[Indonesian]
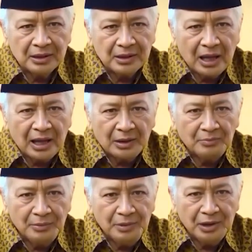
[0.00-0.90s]
Kita
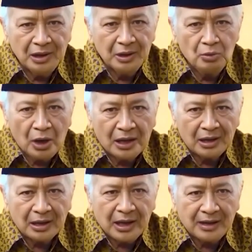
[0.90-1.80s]
akan memilih
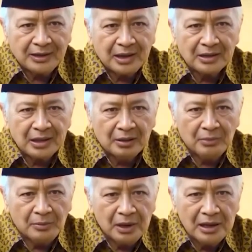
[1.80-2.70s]
wakil rakyat yang
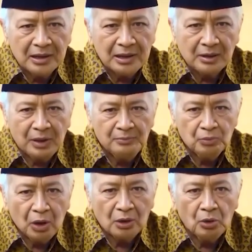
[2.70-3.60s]
memiliki
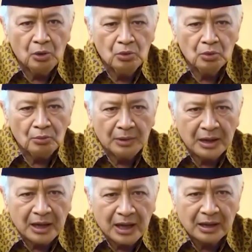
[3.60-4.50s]
kemampuan untuk
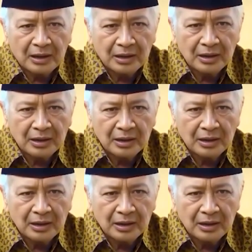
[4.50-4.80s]
mendengar